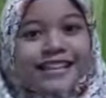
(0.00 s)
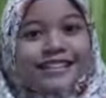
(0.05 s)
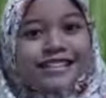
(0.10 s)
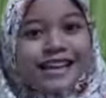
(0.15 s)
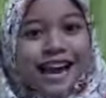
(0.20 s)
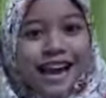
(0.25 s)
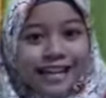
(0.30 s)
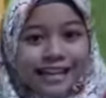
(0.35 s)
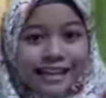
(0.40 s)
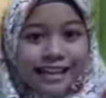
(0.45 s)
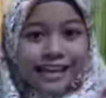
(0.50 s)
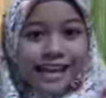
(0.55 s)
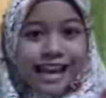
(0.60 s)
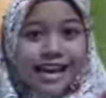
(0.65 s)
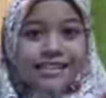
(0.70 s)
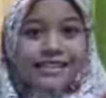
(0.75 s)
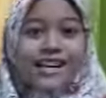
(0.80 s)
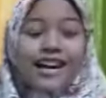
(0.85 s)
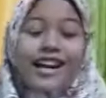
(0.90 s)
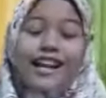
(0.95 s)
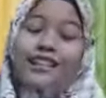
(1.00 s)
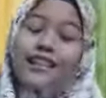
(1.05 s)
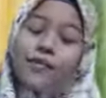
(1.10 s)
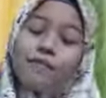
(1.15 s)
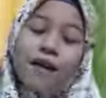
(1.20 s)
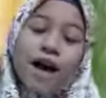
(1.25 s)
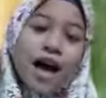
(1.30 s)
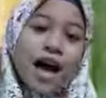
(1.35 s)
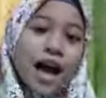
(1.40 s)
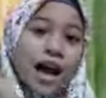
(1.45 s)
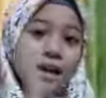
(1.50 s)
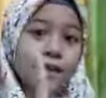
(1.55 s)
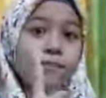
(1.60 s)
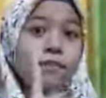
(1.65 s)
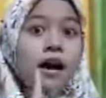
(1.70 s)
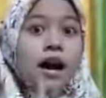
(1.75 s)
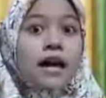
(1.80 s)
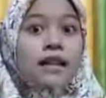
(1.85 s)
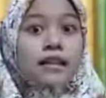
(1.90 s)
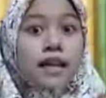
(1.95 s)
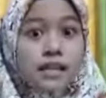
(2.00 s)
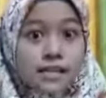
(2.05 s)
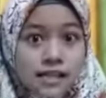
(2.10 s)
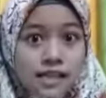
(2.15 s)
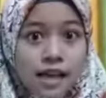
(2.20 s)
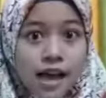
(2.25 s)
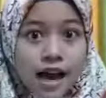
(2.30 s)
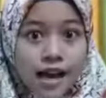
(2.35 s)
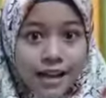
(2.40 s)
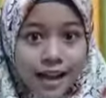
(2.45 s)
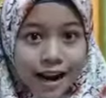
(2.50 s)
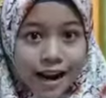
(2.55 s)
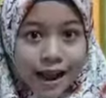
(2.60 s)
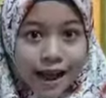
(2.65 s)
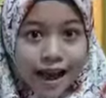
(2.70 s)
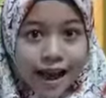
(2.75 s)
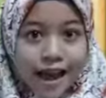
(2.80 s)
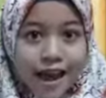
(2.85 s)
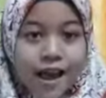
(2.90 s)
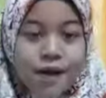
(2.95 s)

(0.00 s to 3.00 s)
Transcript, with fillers: Jadi, cara terbaik mengatasinya adalah